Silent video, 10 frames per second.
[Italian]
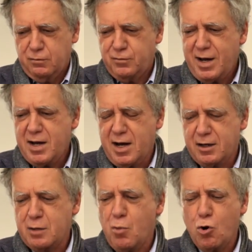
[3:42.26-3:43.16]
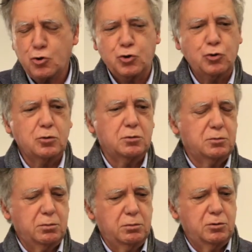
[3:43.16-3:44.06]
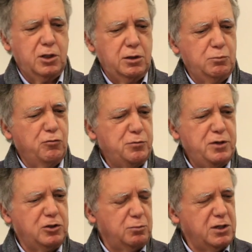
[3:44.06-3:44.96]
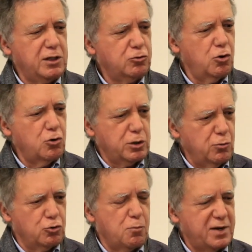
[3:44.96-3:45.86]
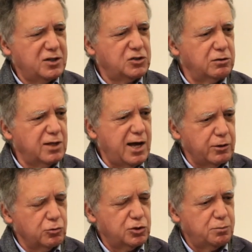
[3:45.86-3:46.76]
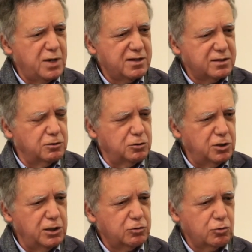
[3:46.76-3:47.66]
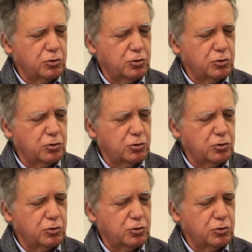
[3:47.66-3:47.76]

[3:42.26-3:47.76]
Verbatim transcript: va a rimorchio dei movimenti migratori in modo parassitario, si piazza di dietro,